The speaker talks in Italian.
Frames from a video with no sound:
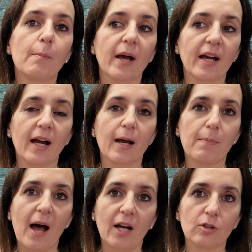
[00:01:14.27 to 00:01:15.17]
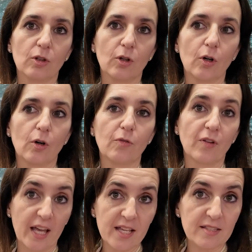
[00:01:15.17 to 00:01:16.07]
per il reparto
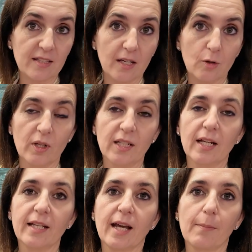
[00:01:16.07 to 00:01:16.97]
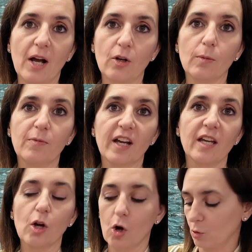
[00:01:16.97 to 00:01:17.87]
freschi, quindi linea banco
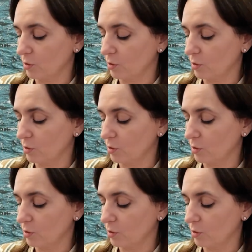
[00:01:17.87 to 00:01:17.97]
frigo,